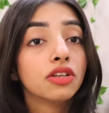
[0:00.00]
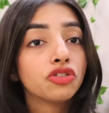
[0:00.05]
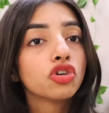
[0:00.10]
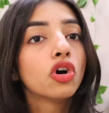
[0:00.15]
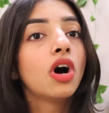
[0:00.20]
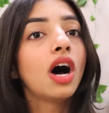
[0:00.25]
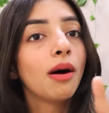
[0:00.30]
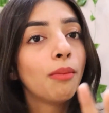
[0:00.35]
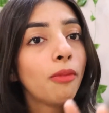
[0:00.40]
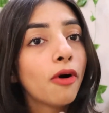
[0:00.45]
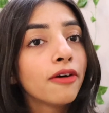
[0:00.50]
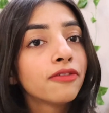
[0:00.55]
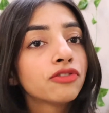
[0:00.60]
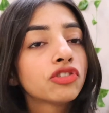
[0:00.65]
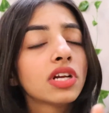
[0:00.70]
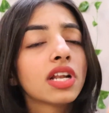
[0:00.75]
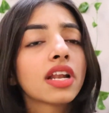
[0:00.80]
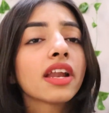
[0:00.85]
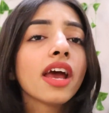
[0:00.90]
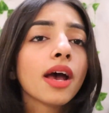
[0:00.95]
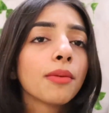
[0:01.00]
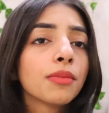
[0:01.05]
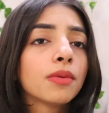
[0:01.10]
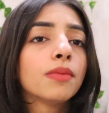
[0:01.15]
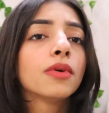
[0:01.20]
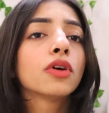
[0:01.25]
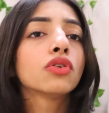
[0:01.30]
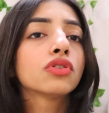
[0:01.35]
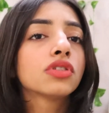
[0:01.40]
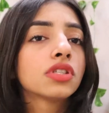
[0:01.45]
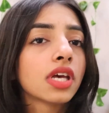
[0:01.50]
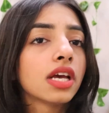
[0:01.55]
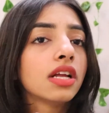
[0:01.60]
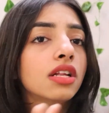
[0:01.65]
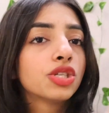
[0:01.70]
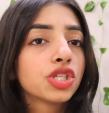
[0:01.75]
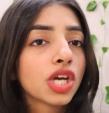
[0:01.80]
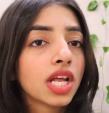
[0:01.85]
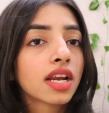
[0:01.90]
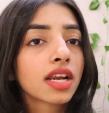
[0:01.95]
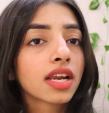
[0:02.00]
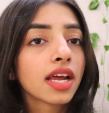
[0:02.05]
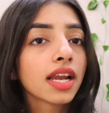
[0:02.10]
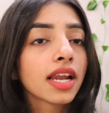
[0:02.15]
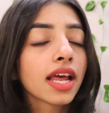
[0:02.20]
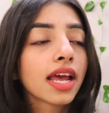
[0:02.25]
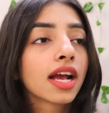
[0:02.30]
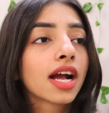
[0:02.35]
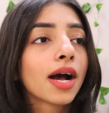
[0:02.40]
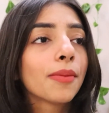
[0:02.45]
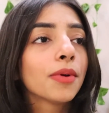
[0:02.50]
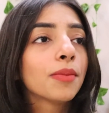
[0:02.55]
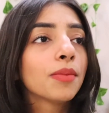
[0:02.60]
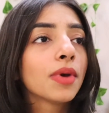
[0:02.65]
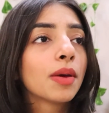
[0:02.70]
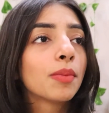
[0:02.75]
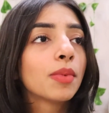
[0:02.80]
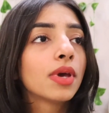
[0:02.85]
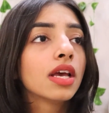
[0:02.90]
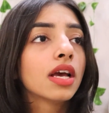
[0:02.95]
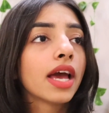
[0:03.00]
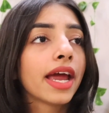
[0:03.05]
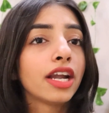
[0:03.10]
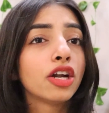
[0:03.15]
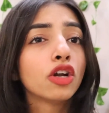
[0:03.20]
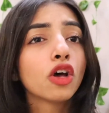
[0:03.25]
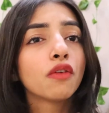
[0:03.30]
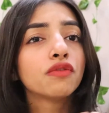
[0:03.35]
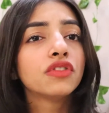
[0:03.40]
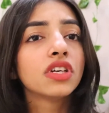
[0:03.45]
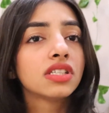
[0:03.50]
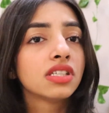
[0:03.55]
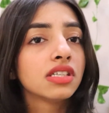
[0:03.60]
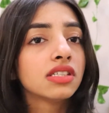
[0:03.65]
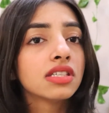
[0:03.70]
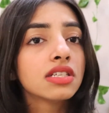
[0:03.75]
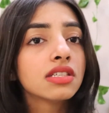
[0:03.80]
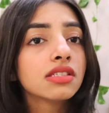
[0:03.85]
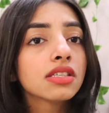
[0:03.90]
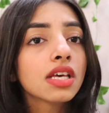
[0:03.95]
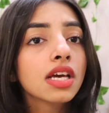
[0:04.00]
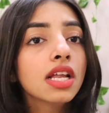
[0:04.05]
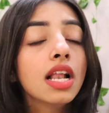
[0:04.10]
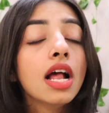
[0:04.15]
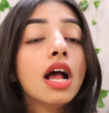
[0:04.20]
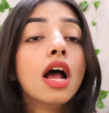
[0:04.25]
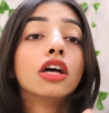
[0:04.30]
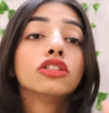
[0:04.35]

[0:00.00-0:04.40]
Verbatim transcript: जो अब ऑफ चल रहा है अभी भी कुछ सेल चल रही है नाइका पे मे बी एंड ऑफ द सीजन सेल